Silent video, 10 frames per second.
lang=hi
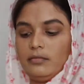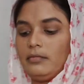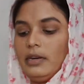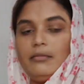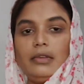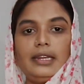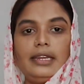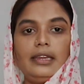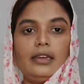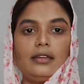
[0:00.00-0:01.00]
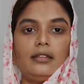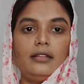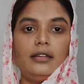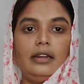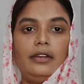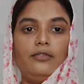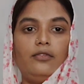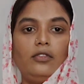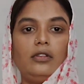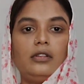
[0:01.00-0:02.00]
मैडम लेना है क्या
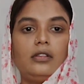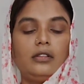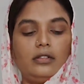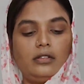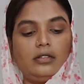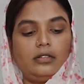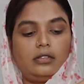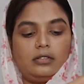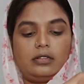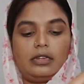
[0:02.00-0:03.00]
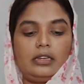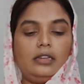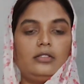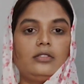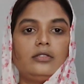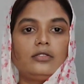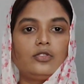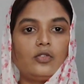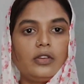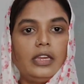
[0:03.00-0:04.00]
हेडफोन है
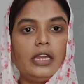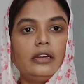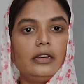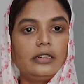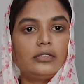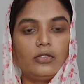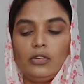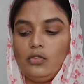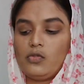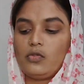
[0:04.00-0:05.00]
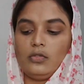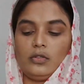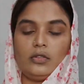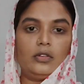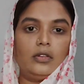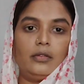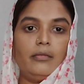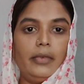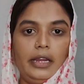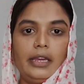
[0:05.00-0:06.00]
सौ की एक डेढ़ सौ की दो
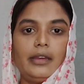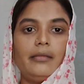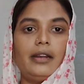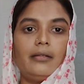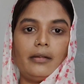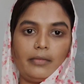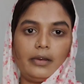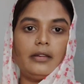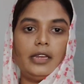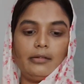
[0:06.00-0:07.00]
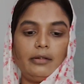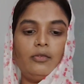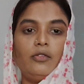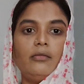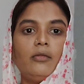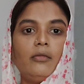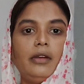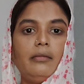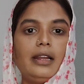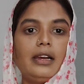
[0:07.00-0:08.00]
बढ़िया है मैडम आप एक बार फ़ोन में
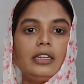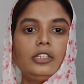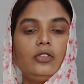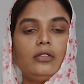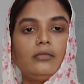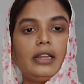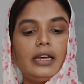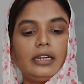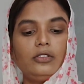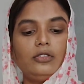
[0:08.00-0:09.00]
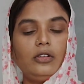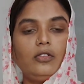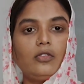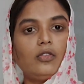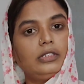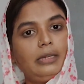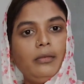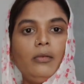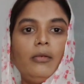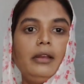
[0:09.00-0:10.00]
मोबाइल में लगा के लगा के तो देखो कोई से भी
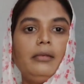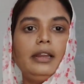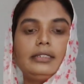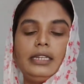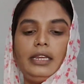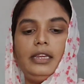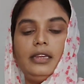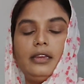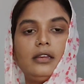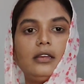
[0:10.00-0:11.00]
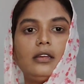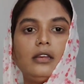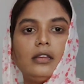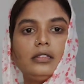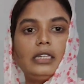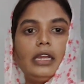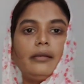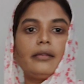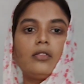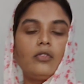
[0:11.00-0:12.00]
मोबाइल में लग जाएगी चाहे
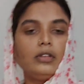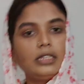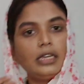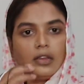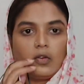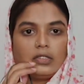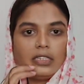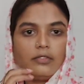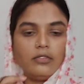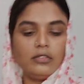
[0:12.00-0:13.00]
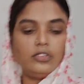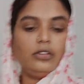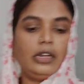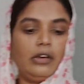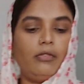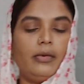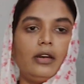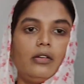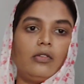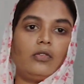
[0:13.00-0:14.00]
आपका कोई से कोई से फ़ोन छोटा हो
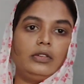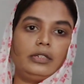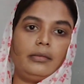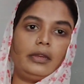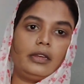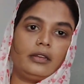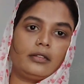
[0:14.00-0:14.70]
बड़ा हो कोई सा भी